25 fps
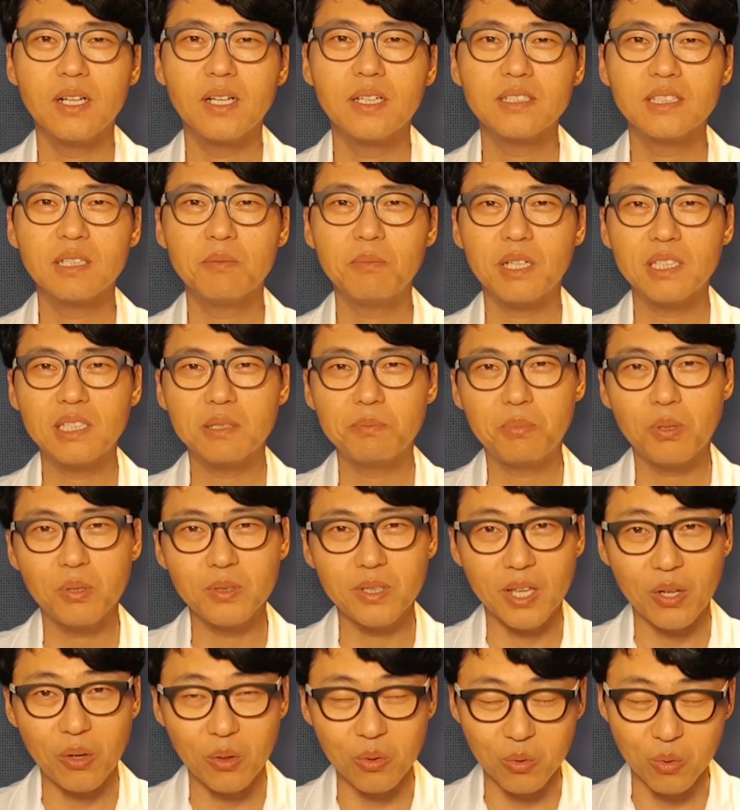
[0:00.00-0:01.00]
스마트폰
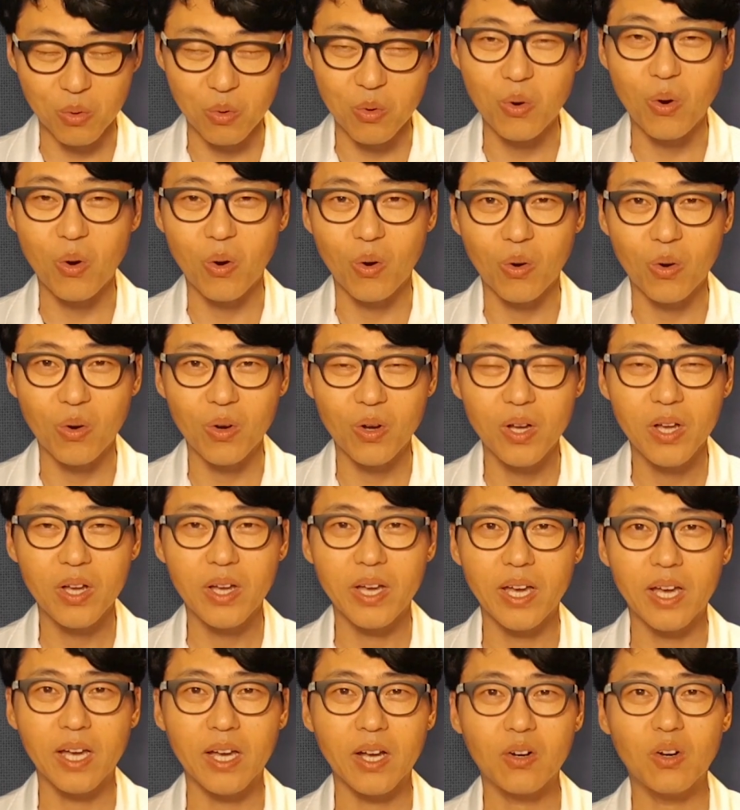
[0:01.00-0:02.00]
내려놓고
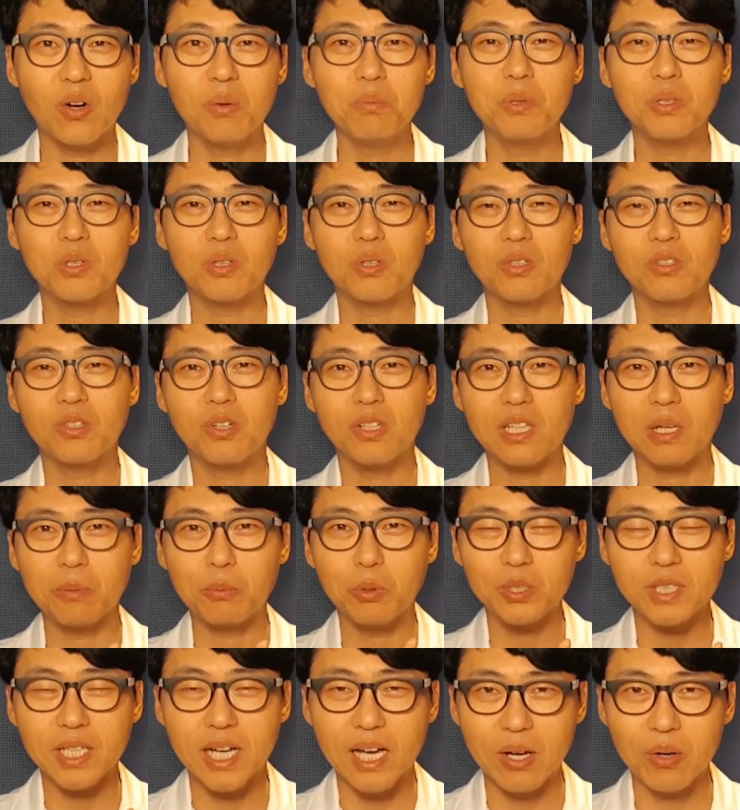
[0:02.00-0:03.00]
예, 컴퓨터
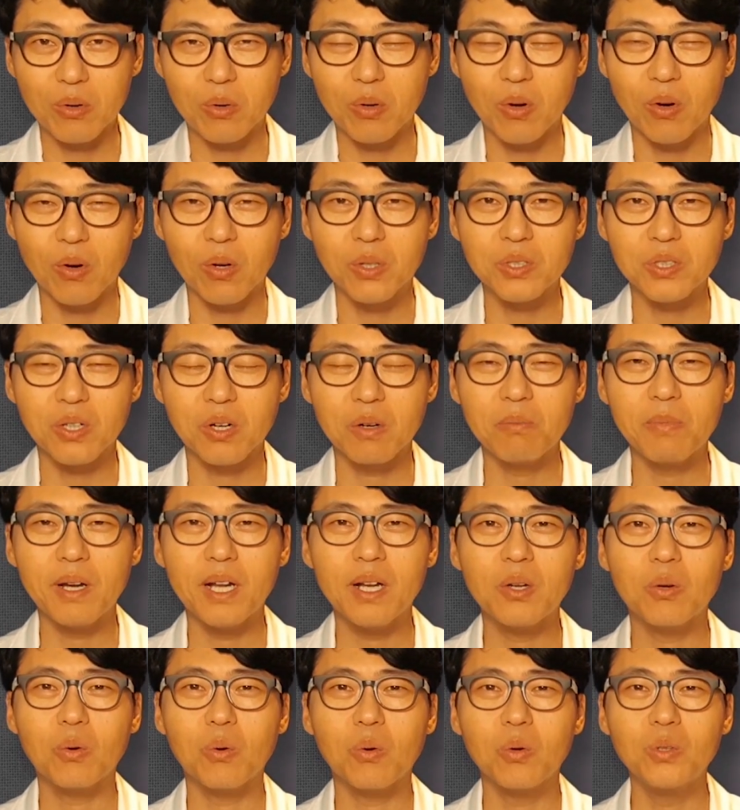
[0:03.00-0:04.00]
들여다보지 않고
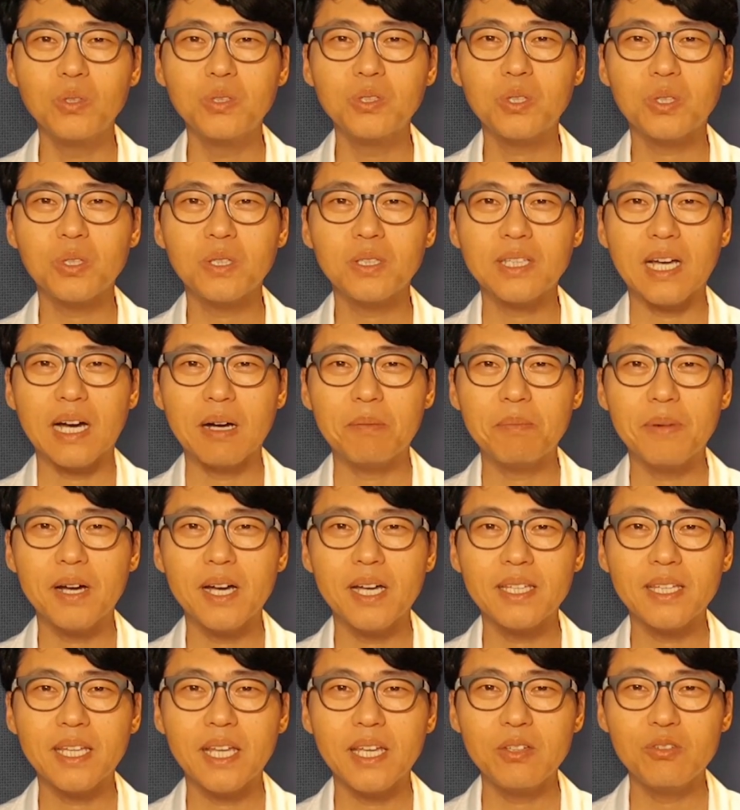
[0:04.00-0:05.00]
정말 온전히
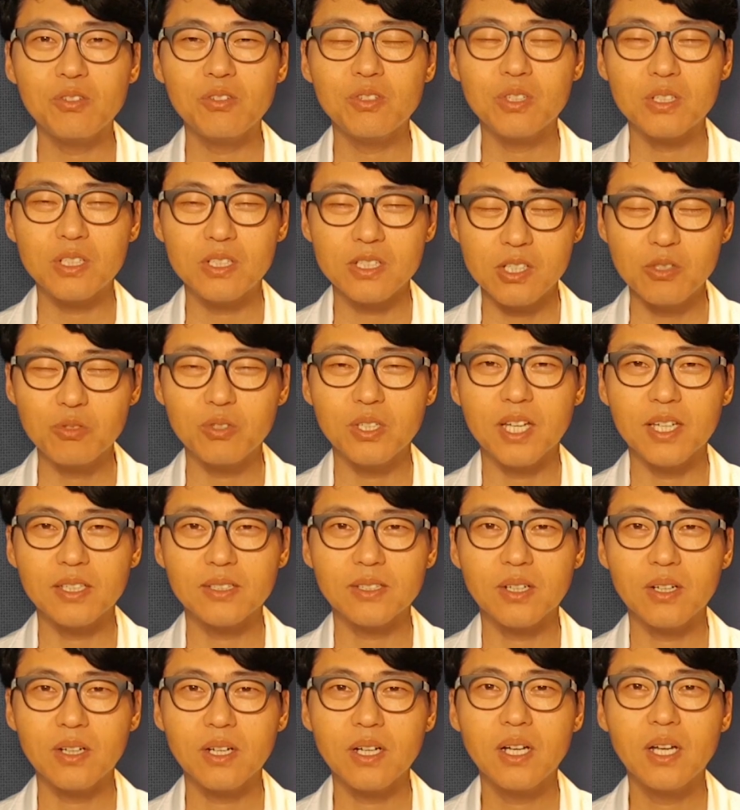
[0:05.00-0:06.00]
나만의 를
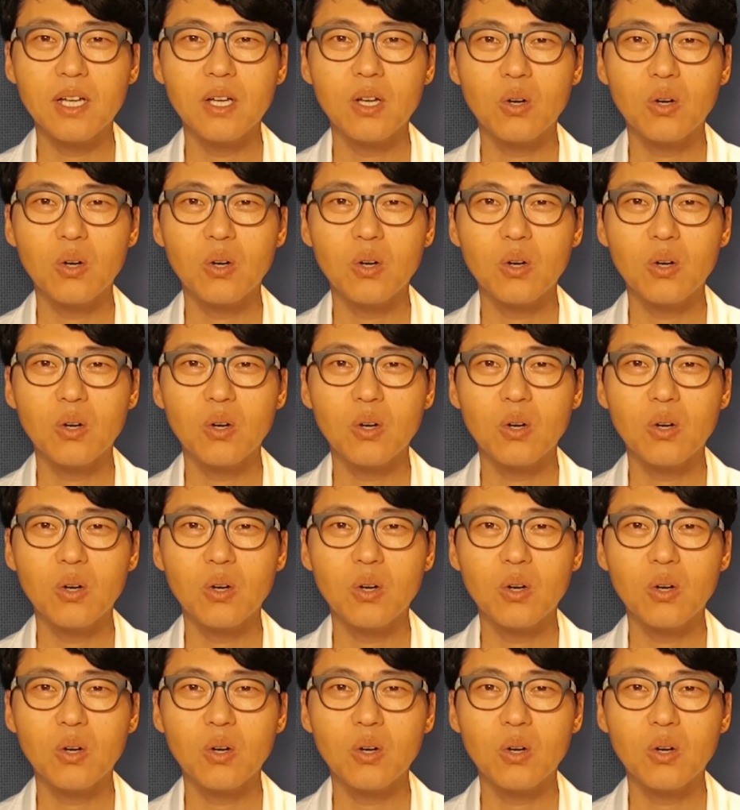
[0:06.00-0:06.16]
위해서